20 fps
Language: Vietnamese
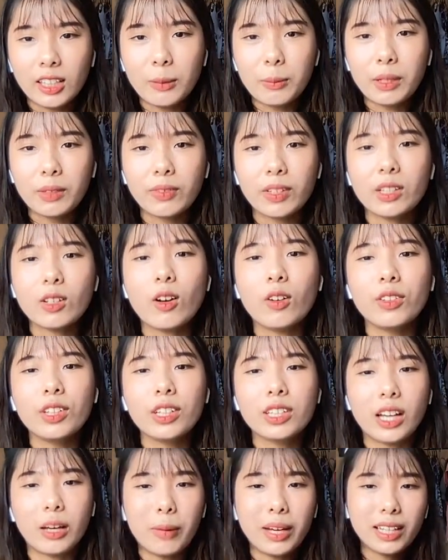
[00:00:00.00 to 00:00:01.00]
thì mình vẫn còn
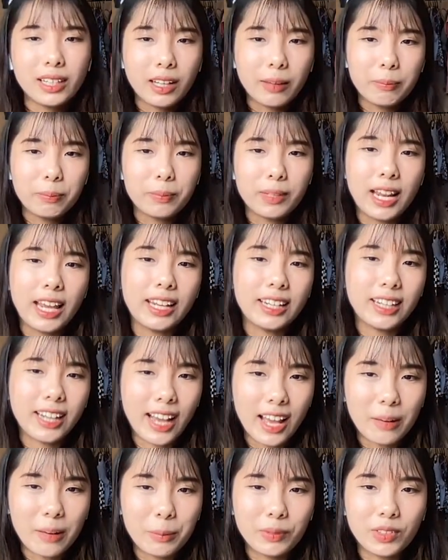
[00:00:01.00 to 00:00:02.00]
những cái backup plan
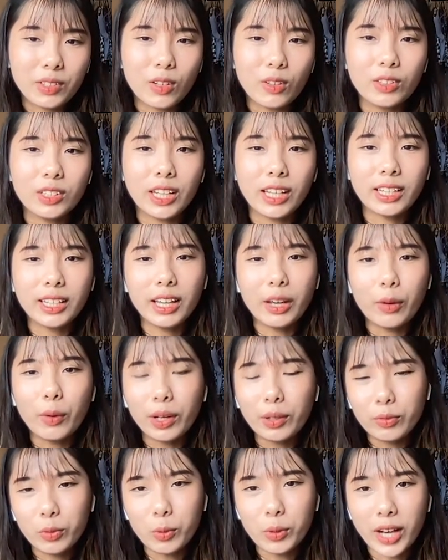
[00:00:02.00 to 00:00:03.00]
khác mình vẫn còn những cái kế
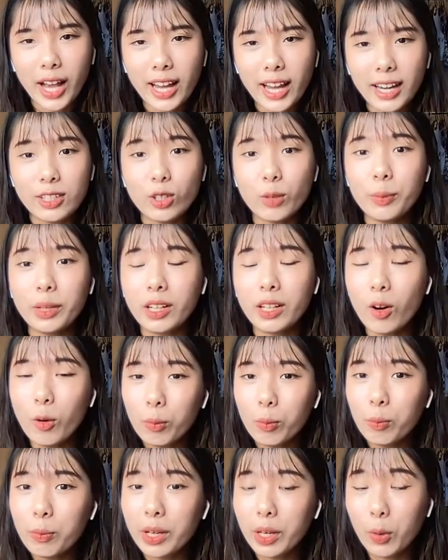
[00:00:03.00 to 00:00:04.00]
hoạch phụ khác để cho mình
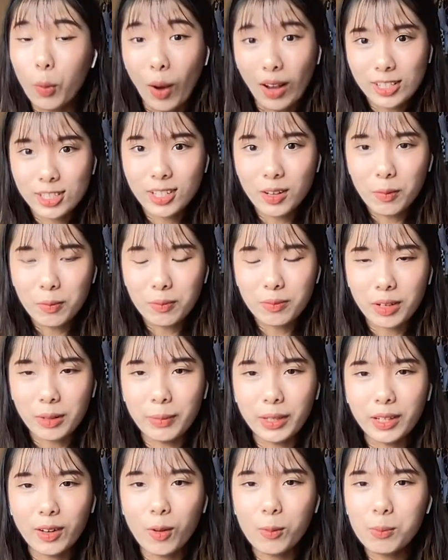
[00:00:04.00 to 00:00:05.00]
không bị quá sốc để
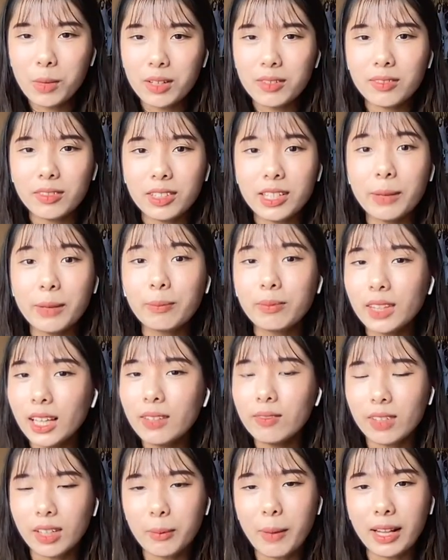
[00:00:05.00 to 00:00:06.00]
mình không mất niềm
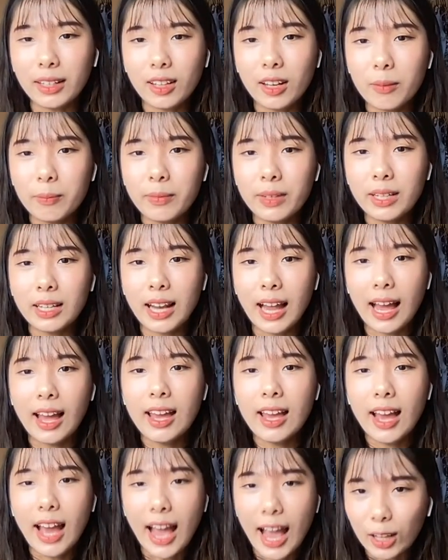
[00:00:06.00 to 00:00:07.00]
tin vào cái bản thân mình là
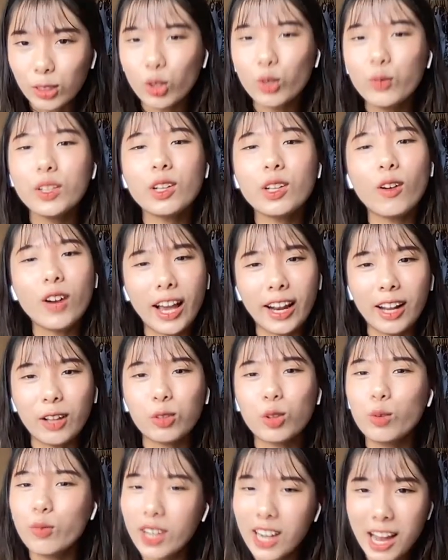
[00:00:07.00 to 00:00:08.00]
à tôi vẫn có khả
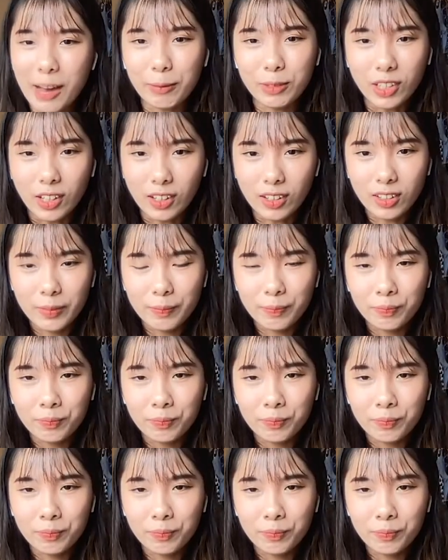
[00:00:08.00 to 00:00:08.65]
năng tôi vẫn làm được